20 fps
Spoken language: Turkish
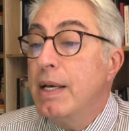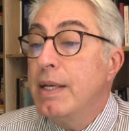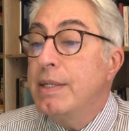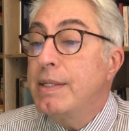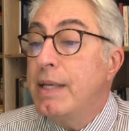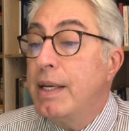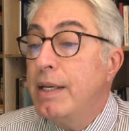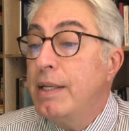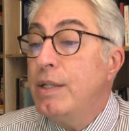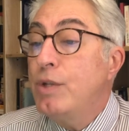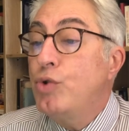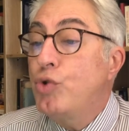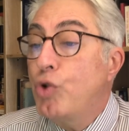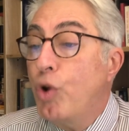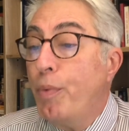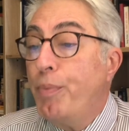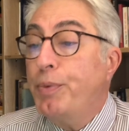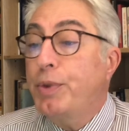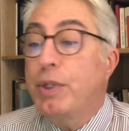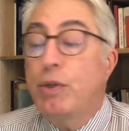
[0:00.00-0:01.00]
senin
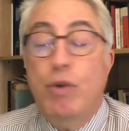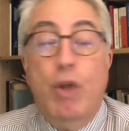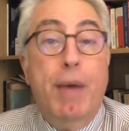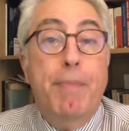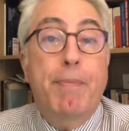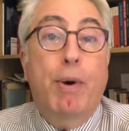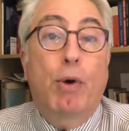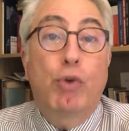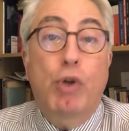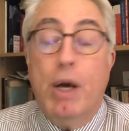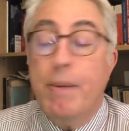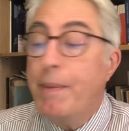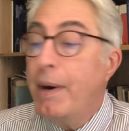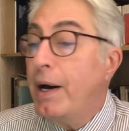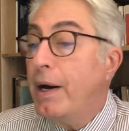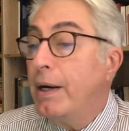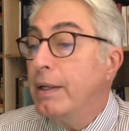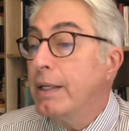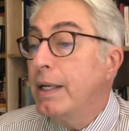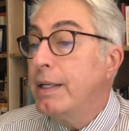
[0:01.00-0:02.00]
çöp depolama
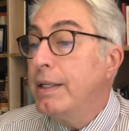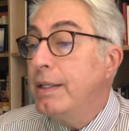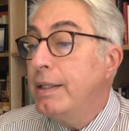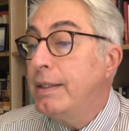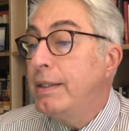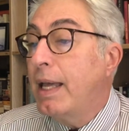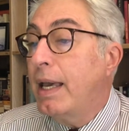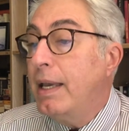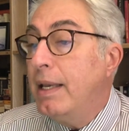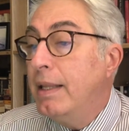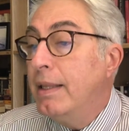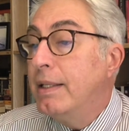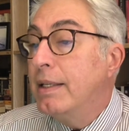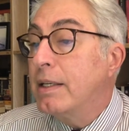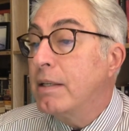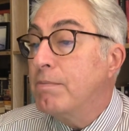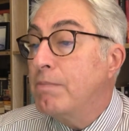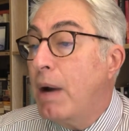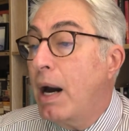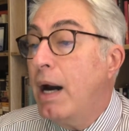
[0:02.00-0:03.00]
alanın değildir.
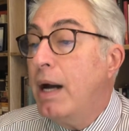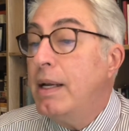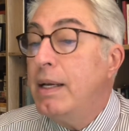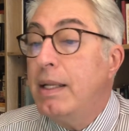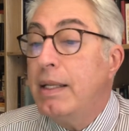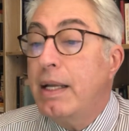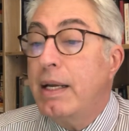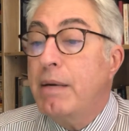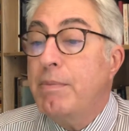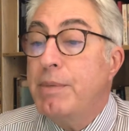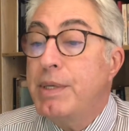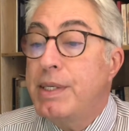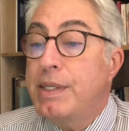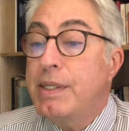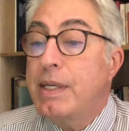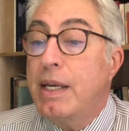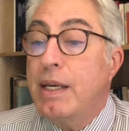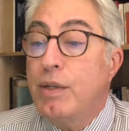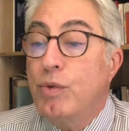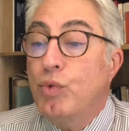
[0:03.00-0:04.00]
Mahallelerimiz
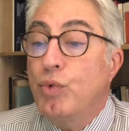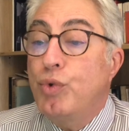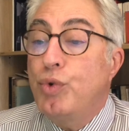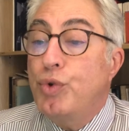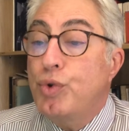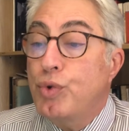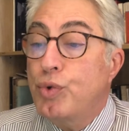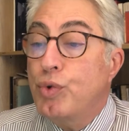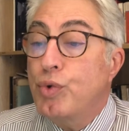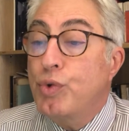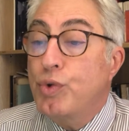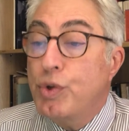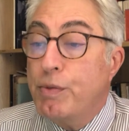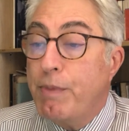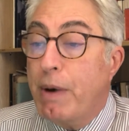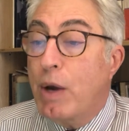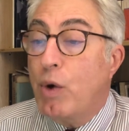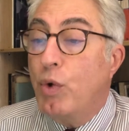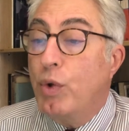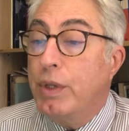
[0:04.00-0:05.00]
senin uyuşturucu
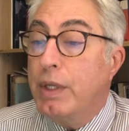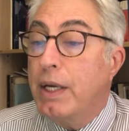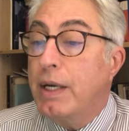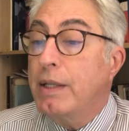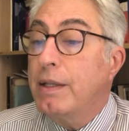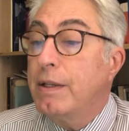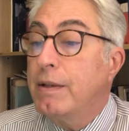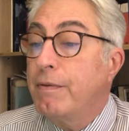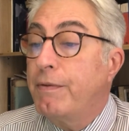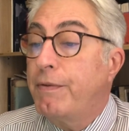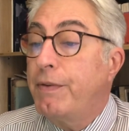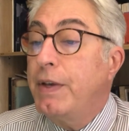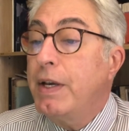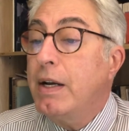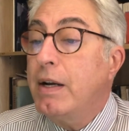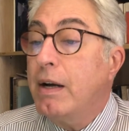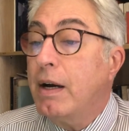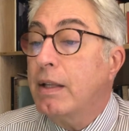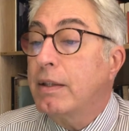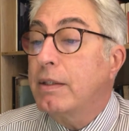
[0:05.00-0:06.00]
baronlarının
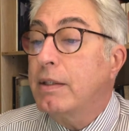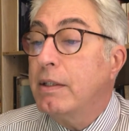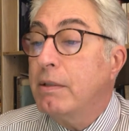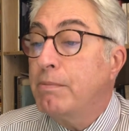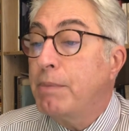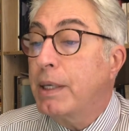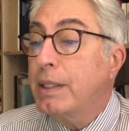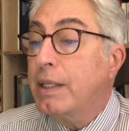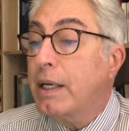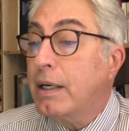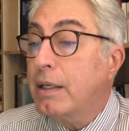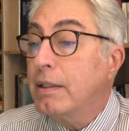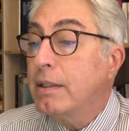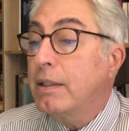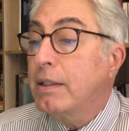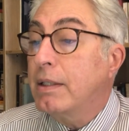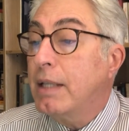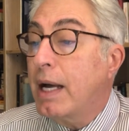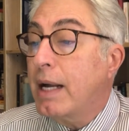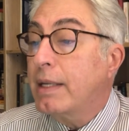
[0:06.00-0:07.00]
fink attığı
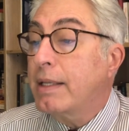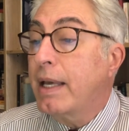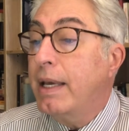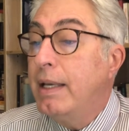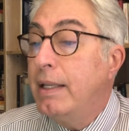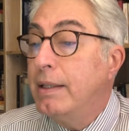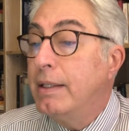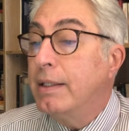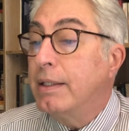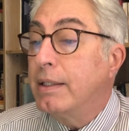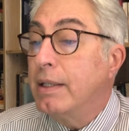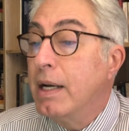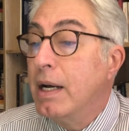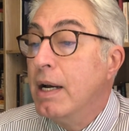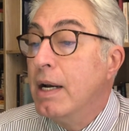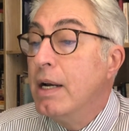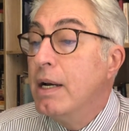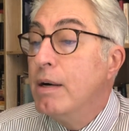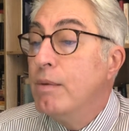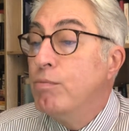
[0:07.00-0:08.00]
bataklıklar değildir.
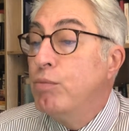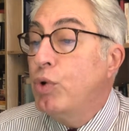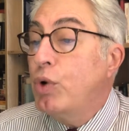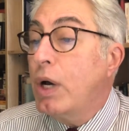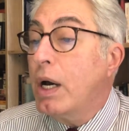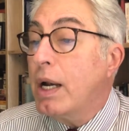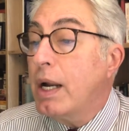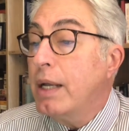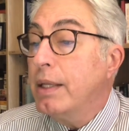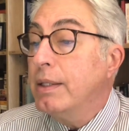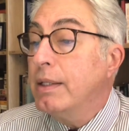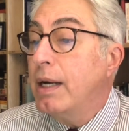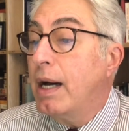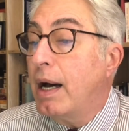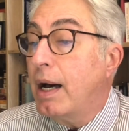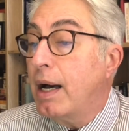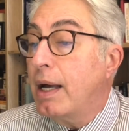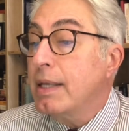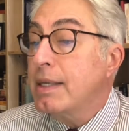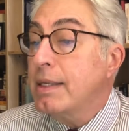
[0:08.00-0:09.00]
Bu
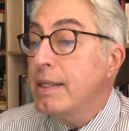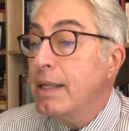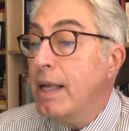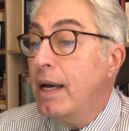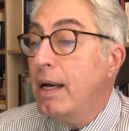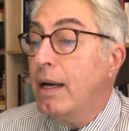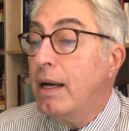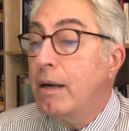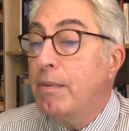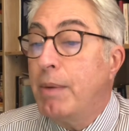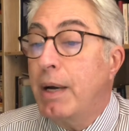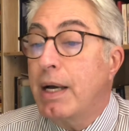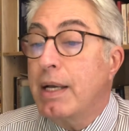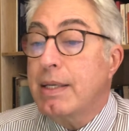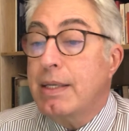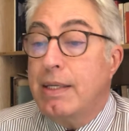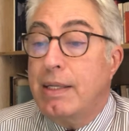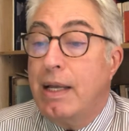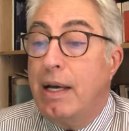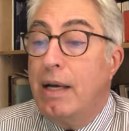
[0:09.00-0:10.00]
karanlığa asla ama
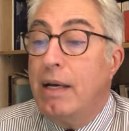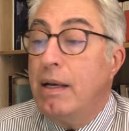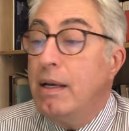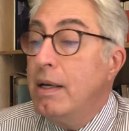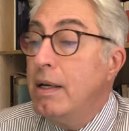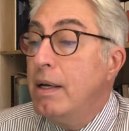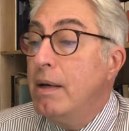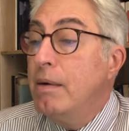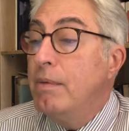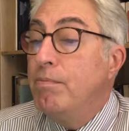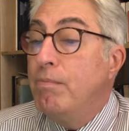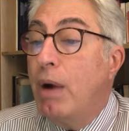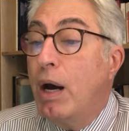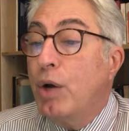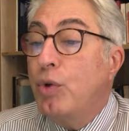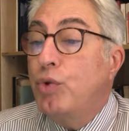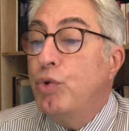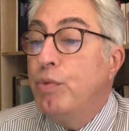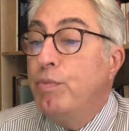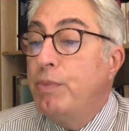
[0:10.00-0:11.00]
asla
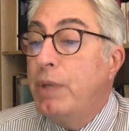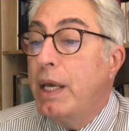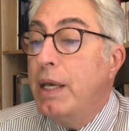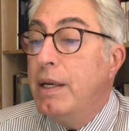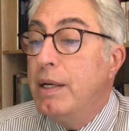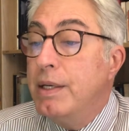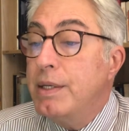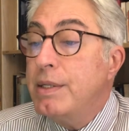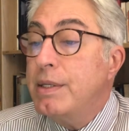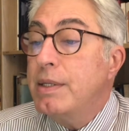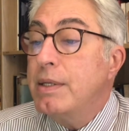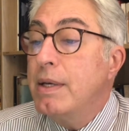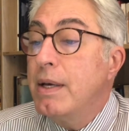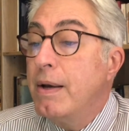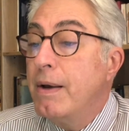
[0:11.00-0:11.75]
mahkum değiliz.